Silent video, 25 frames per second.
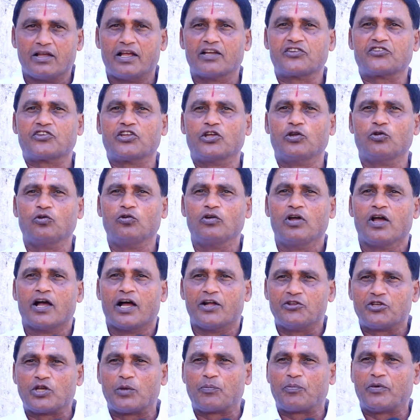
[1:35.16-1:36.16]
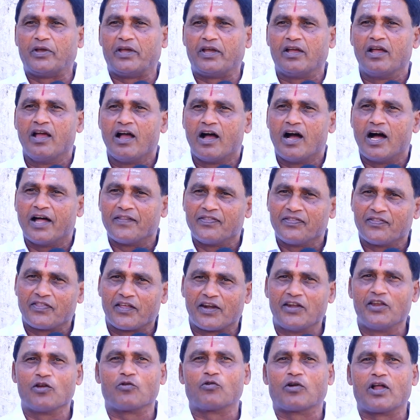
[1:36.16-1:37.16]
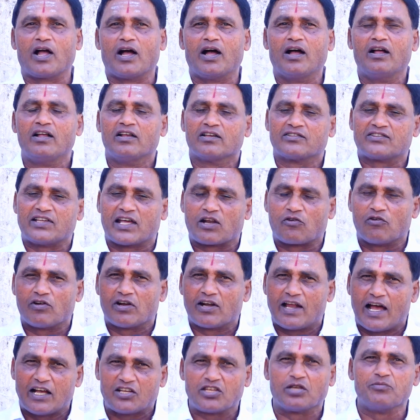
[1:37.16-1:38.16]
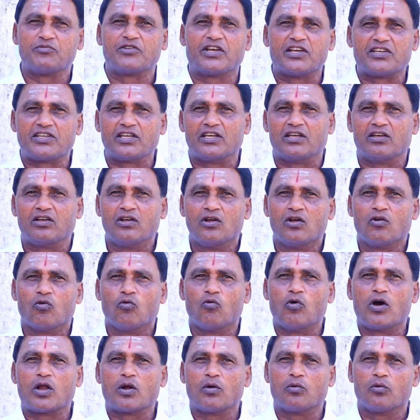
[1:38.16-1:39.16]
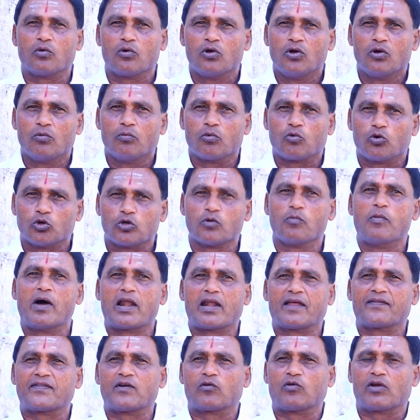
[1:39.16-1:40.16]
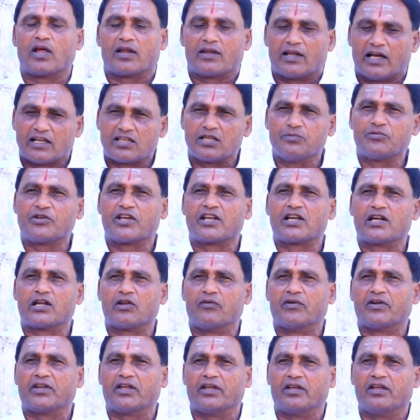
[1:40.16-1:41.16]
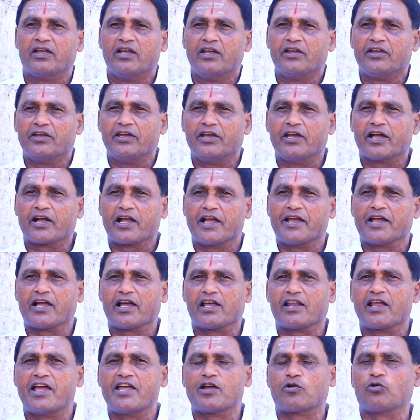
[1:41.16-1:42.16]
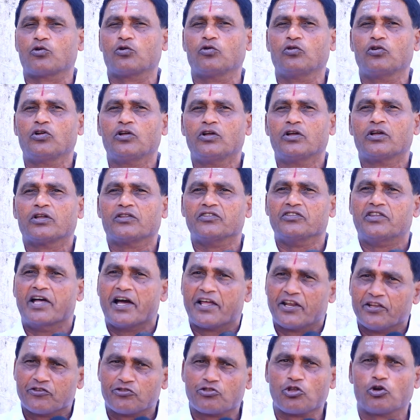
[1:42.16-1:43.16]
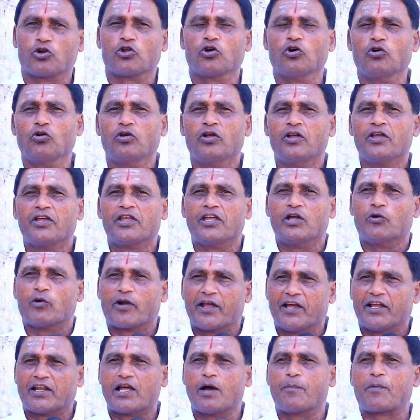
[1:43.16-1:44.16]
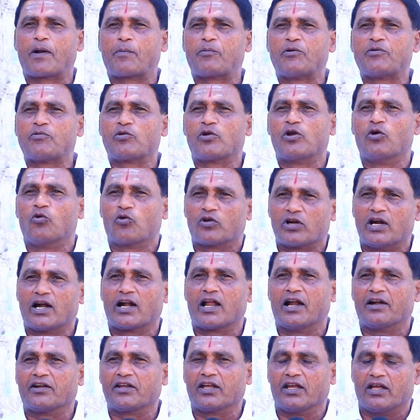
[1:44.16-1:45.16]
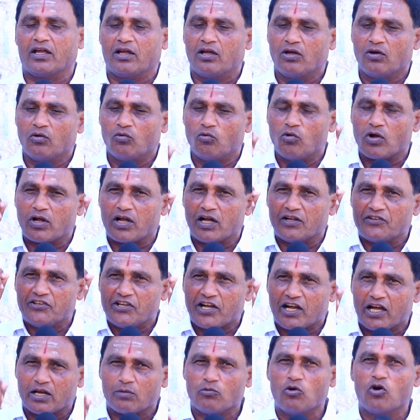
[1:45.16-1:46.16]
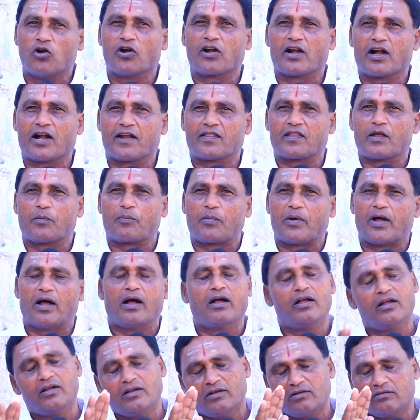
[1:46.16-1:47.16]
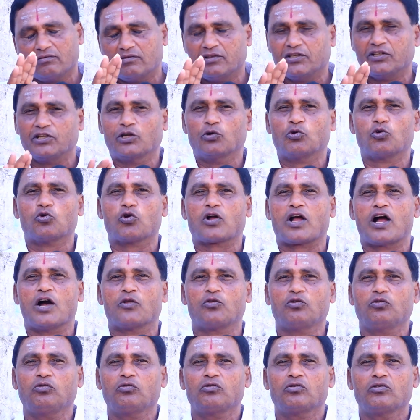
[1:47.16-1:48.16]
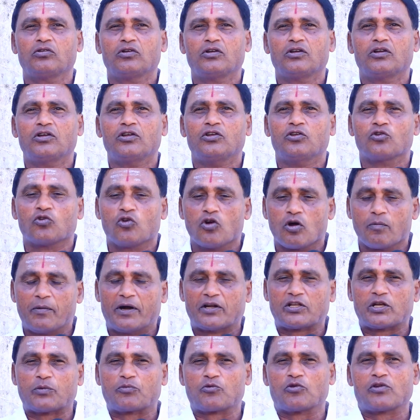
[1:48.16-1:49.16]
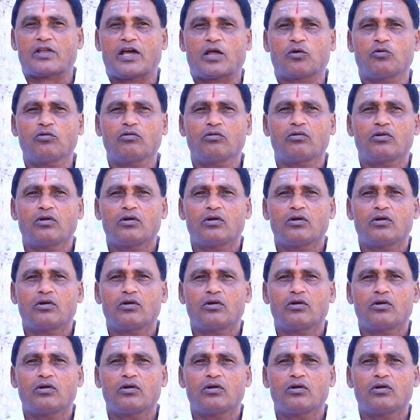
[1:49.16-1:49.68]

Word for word: ఎస్టీలు అని చెప్పి అందరినీ కూడా సర్వనాశం చేసి వాళ్ళ కుటుంబాలంతా కూడా నాశనం చేసినటువంటి ఏకైక నాయకుడు దరిద్రుడు ఎవడైనా ప్రపంచంలో ఉన్నాడా అంటే ఒక్క జగన్మోహన్ రెడ్డి తప్ప ఎవరు కాదు ఇంకొక మాట చెప్తున్నాను